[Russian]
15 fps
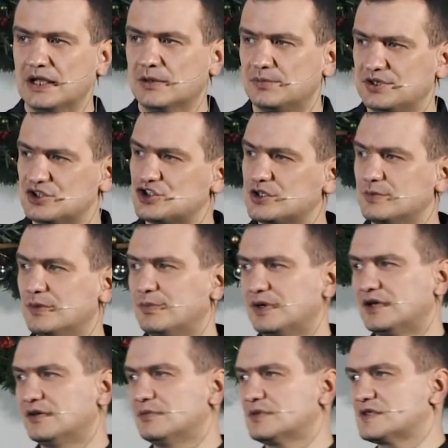Прежде чем мы
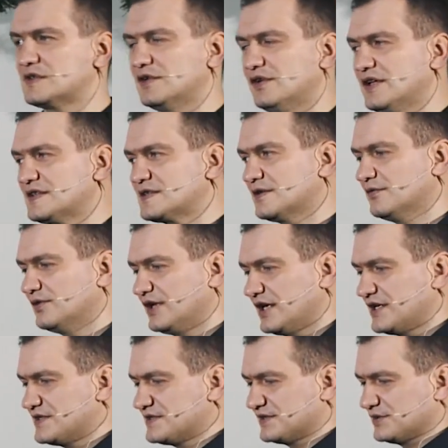поговорим о славянском
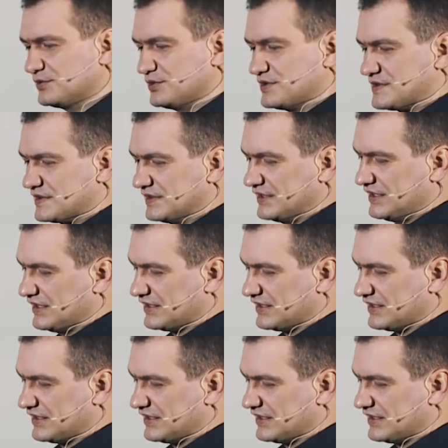варианте такой цены,